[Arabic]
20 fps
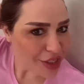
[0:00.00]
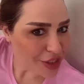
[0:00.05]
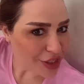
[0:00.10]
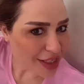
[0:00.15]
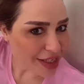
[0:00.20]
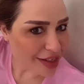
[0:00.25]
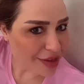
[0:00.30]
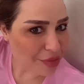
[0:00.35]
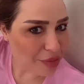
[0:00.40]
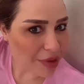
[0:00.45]

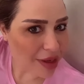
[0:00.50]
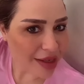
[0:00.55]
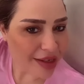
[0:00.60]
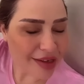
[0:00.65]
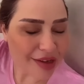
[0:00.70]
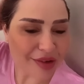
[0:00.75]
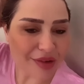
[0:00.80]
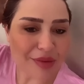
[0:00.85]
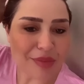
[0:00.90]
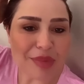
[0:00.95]
شعري
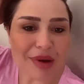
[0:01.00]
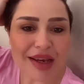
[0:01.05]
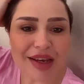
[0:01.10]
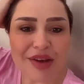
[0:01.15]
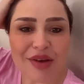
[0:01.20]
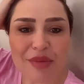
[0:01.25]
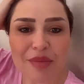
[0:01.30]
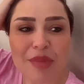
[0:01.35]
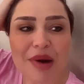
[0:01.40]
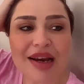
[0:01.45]
باقي
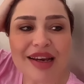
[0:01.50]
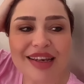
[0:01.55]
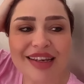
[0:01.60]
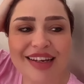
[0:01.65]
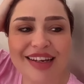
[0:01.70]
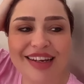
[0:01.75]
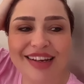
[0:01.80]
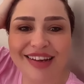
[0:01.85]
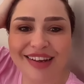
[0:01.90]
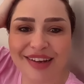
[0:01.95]
باقي باقي